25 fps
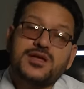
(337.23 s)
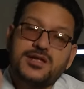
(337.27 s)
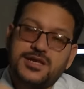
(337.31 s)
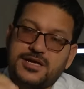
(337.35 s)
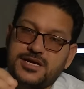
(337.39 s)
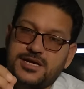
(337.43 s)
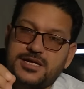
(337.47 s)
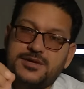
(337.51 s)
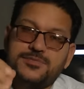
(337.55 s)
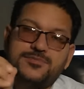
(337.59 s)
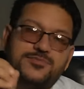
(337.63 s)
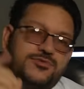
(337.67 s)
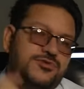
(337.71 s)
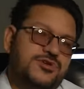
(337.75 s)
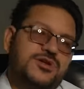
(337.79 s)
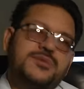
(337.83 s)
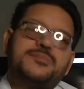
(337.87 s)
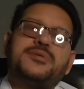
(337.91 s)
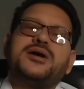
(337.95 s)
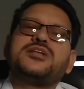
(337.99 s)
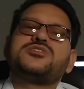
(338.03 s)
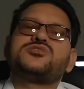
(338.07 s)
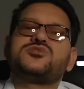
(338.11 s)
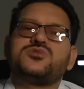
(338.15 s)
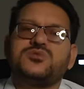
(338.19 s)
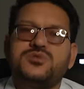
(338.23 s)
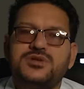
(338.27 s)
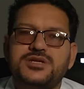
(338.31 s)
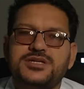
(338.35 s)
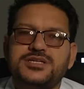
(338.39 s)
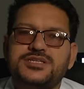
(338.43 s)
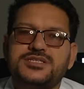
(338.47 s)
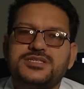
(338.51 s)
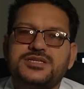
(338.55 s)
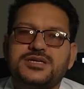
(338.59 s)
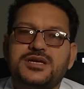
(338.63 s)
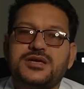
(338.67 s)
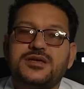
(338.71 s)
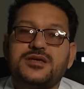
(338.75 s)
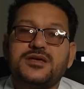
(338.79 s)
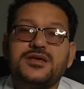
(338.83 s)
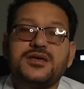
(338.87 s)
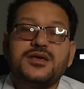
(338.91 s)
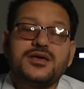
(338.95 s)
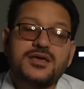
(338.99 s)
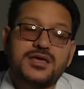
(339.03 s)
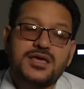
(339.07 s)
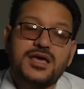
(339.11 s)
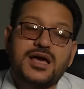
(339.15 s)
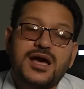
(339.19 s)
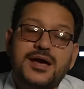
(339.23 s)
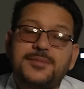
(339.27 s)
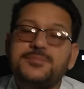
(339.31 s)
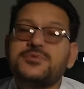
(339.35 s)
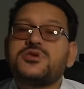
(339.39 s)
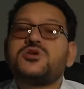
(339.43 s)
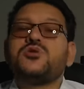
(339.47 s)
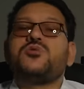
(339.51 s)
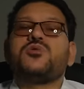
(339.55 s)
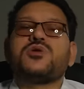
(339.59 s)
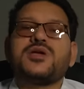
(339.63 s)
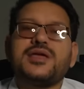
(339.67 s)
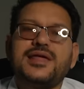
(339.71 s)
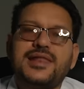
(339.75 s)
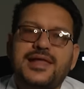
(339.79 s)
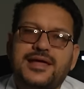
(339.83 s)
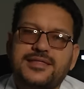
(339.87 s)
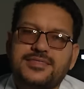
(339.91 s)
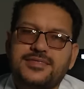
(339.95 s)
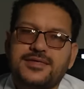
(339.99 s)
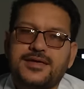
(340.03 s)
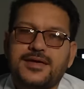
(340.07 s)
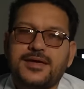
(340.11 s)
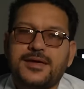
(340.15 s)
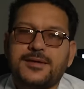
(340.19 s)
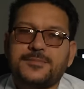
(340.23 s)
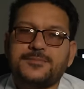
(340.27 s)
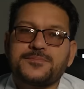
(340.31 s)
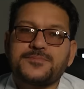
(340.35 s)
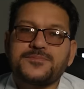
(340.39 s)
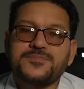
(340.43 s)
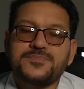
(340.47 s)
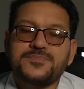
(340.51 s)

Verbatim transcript: लेकिन पूरी बात सुन लीजिए कि हम क्यों खिलाते हैं